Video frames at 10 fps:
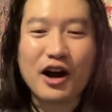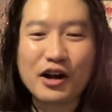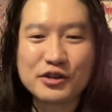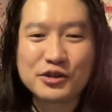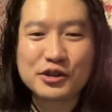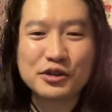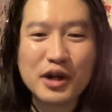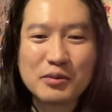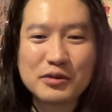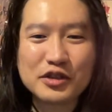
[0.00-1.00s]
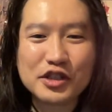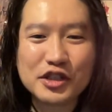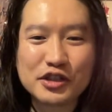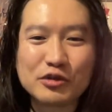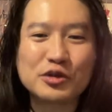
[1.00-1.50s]
あるクラブ
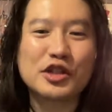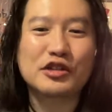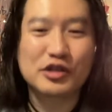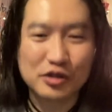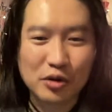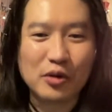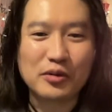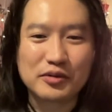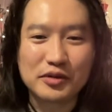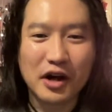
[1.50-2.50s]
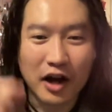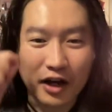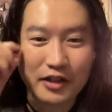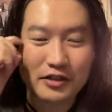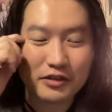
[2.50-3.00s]
に行った時なんですよ。
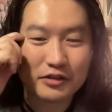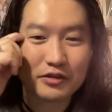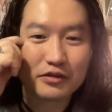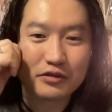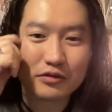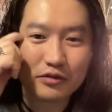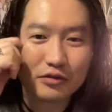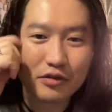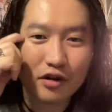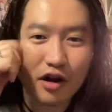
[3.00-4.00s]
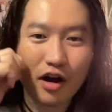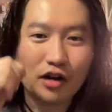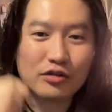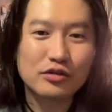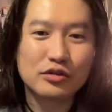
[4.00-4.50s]
はい。
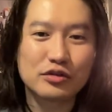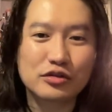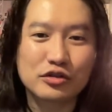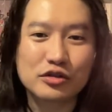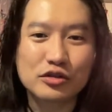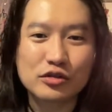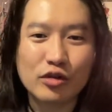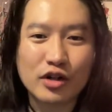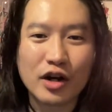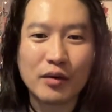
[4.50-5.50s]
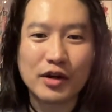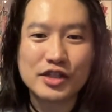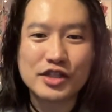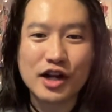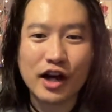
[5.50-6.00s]
あるすごい可
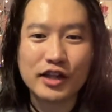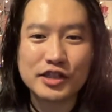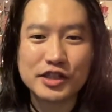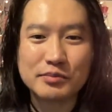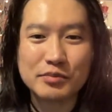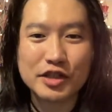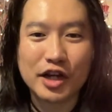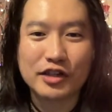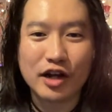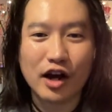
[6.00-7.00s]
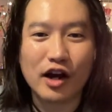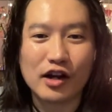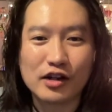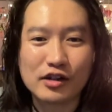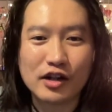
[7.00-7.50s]
愛い外人みたい
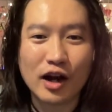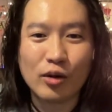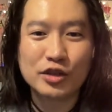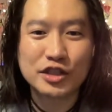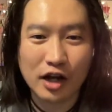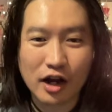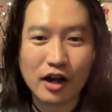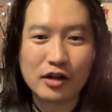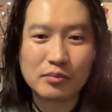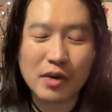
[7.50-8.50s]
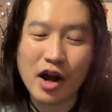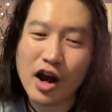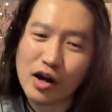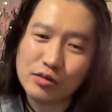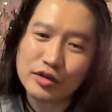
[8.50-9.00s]
な顔したまあ
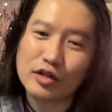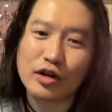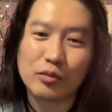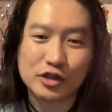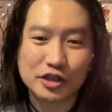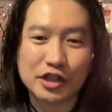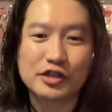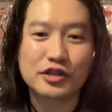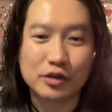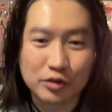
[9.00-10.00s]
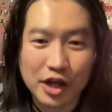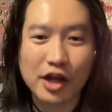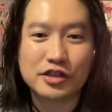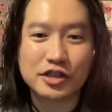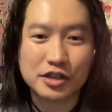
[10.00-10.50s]
ハーフなのかもしれないですけど
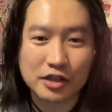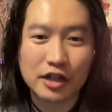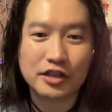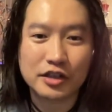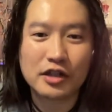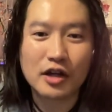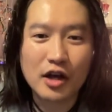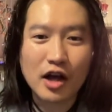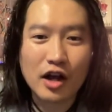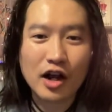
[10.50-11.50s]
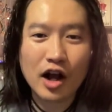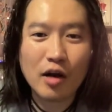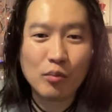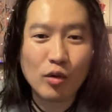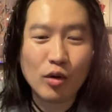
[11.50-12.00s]
ね実際に
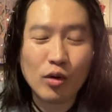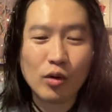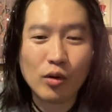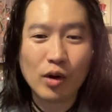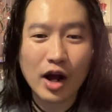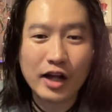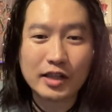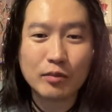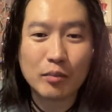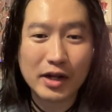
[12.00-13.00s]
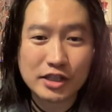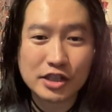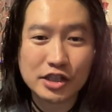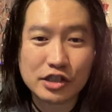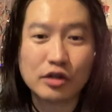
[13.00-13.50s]
かもう肌も真っ
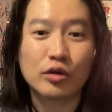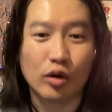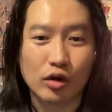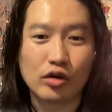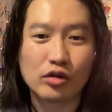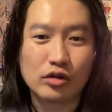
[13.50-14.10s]
白の